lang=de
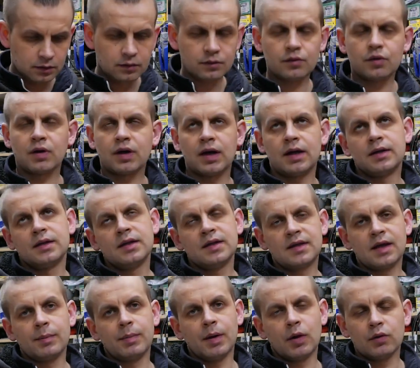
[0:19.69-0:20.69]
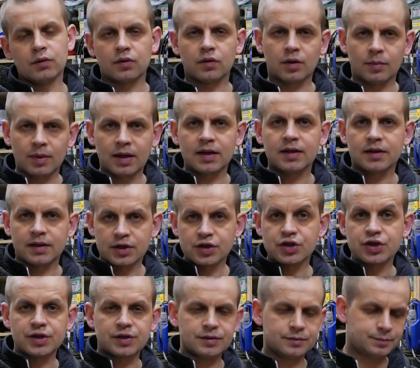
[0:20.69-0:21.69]
Sogar nicht gebaut, sogar mal nicht
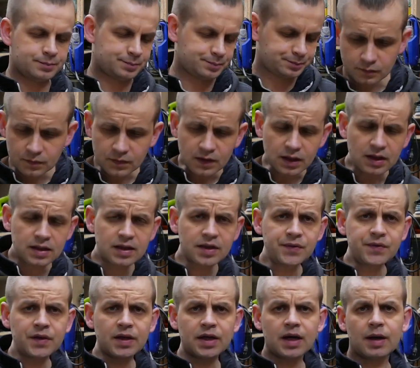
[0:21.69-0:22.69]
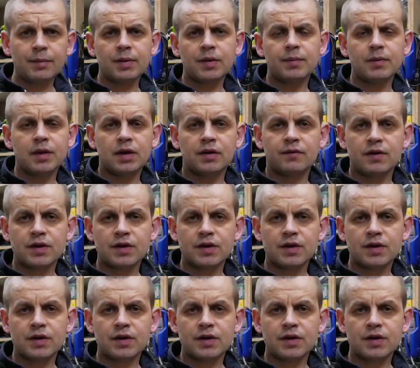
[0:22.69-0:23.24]
geschnitten. Deswegen habe ich mir in der